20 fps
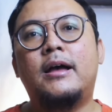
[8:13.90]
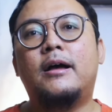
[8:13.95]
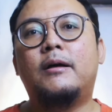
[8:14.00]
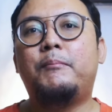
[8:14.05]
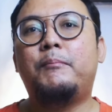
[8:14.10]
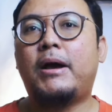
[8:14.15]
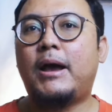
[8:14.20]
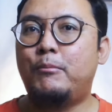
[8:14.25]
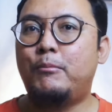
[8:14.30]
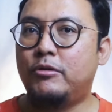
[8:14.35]

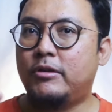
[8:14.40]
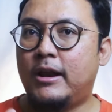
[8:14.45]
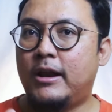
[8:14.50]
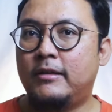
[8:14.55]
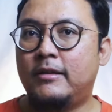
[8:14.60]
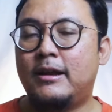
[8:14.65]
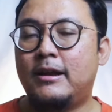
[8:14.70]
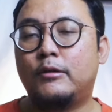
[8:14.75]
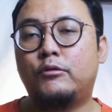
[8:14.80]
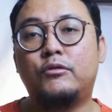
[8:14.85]
pakai
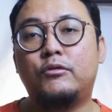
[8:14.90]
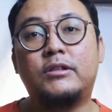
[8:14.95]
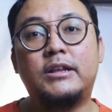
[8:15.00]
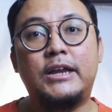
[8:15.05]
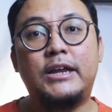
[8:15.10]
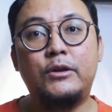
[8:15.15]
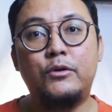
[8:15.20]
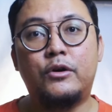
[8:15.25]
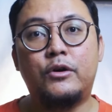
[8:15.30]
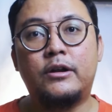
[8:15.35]
moisturizer langsung
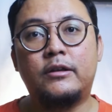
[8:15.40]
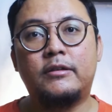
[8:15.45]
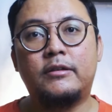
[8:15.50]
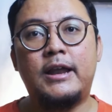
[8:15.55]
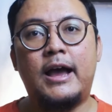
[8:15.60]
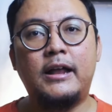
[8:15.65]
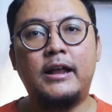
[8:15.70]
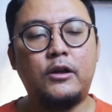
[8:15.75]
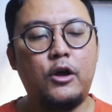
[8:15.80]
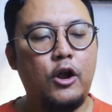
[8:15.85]
tidur.
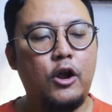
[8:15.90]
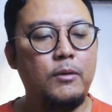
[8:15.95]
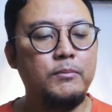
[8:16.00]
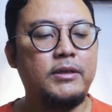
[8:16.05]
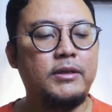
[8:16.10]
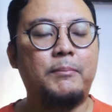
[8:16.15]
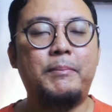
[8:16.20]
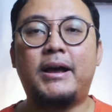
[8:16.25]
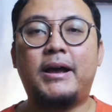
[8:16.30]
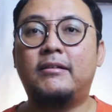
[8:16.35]
Sedangkan kalau
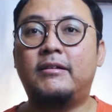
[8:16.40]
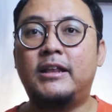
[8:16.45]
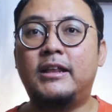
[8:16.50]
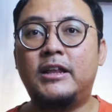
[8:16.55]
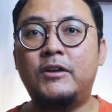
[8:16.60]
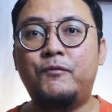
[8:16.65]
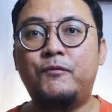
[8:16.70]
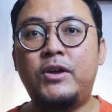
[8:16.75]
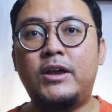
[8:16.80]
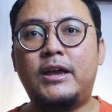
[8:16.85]
misalnya pakai
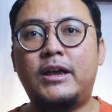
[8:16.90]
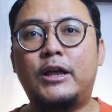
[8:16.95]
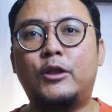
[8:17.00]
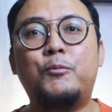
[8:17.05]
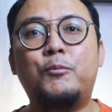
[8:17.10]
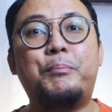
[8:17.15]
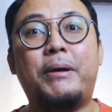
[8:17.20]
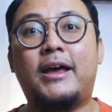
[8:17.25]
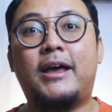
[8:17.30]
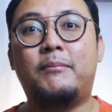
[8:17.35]
Skintific itu
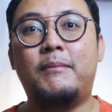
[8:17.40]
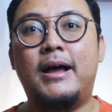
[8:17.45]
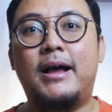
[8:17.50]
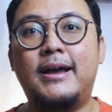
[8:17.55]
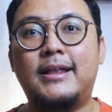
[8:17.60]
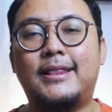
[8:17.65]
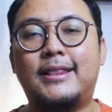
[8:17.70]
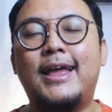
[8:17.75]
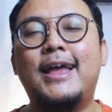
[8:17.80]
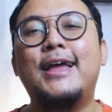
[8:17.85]
PR
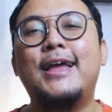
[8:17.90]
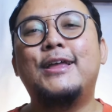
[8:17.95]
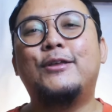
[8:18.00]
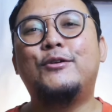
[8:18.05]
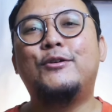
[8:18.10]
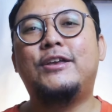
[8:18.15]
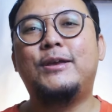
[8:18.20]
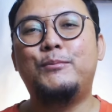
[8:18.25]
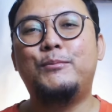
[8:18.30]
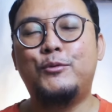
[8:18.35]
banget.
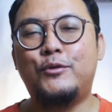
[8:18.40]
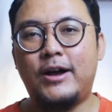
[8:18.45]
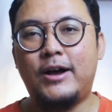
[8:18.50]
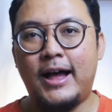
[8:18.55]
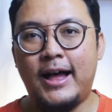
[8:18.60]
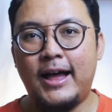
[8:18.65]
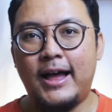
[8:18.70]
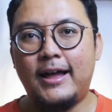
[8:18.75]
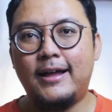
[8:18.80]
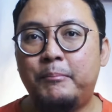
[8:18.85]
Cuci
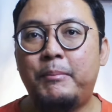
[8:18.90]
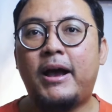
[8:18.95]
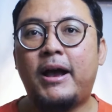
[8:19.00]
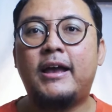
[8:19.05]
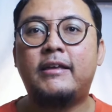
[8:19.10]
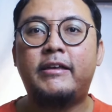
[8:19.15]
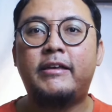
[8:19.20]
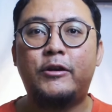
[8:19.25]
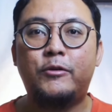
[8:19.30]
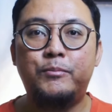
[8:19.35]
muka,
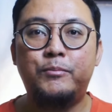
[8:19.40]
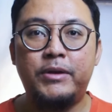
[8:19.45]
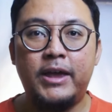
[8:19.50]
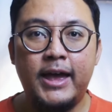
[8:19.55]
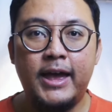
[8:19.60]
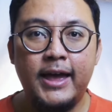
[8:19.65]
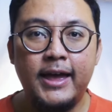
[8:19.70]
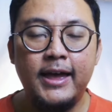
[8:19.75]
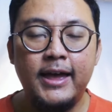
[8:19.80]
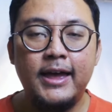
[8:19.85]
pakai
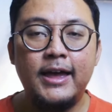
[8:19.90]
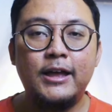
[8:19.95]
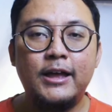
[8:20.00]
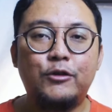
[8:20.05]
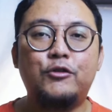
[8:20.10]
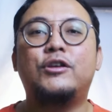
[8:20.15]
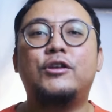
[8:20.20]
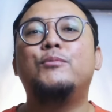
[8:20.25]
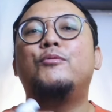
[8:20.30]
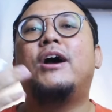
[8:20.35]
serumnya,
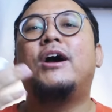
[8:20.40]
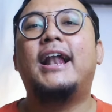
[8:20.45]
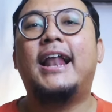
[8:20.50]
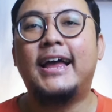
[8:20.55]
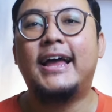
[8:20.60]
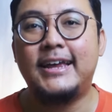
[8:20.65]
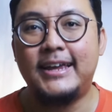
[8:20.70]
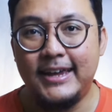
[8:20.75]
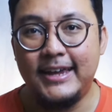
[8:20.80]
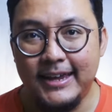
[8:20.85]
cuci muka
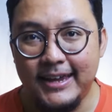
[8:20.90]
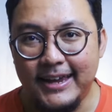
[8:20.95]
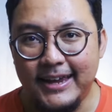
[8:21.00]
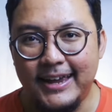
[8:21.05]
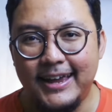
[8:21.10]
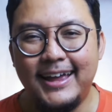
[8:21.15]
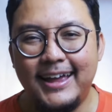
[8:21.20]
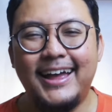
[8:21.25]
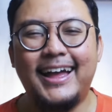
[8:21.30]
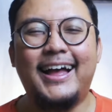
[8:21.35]
lagi,